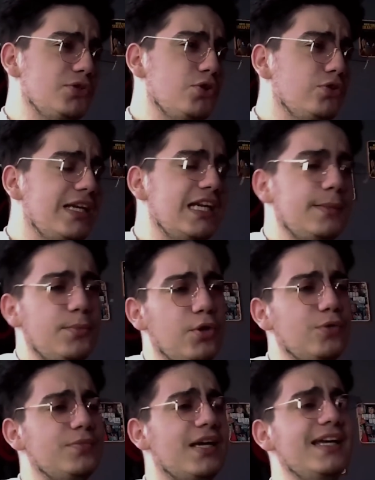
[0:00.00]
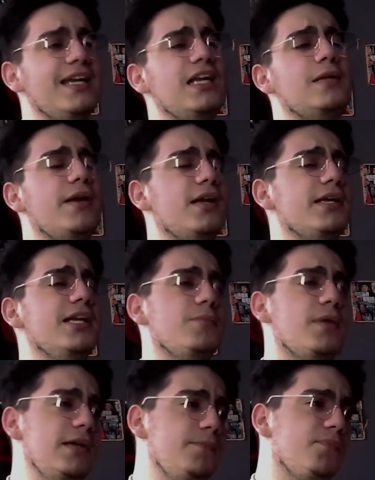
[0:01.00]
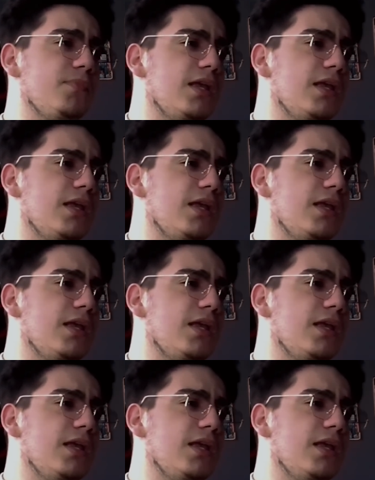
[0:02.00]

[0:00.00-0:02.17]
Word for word: sonunda yeni bir bölüm daha gelir merak etmeyin.